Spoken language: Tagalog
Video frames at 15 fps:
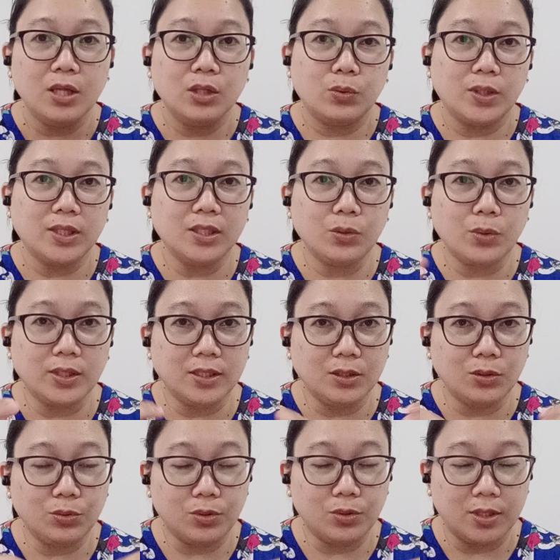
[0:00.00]
2022
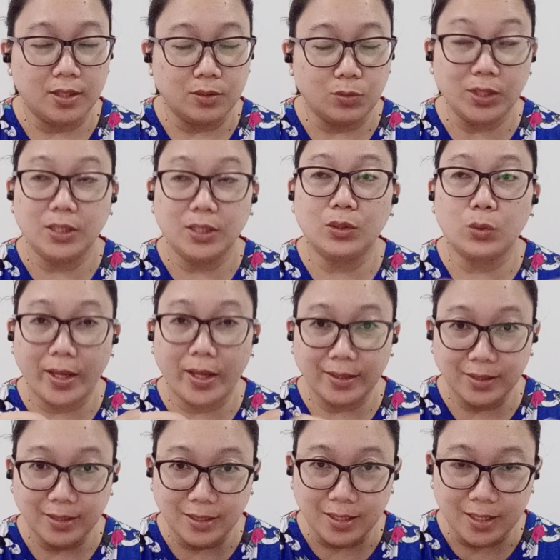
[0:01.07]
niya, 2020
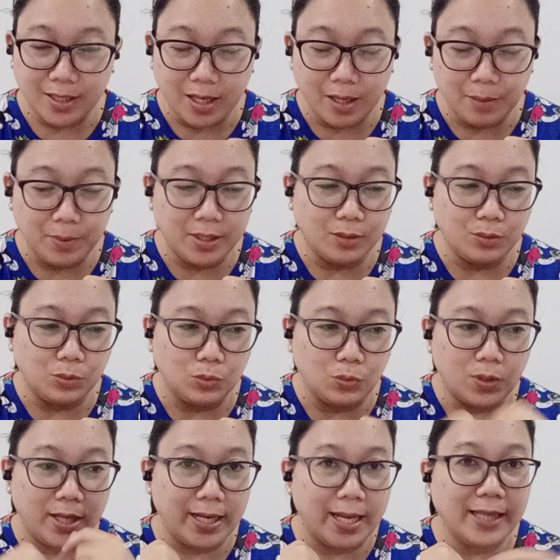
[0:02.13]
niya na kami
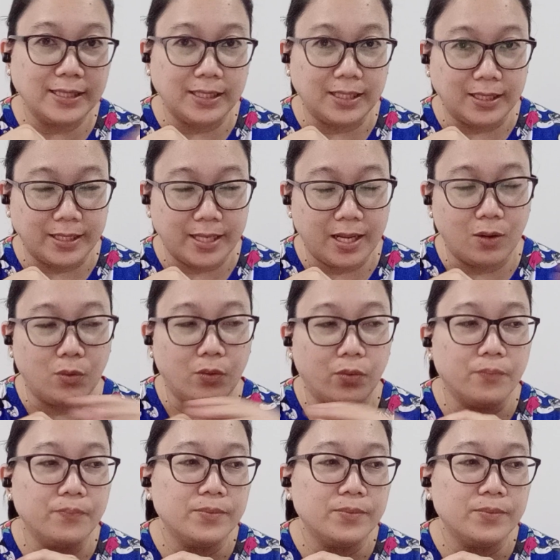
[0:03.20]
natutukan until now.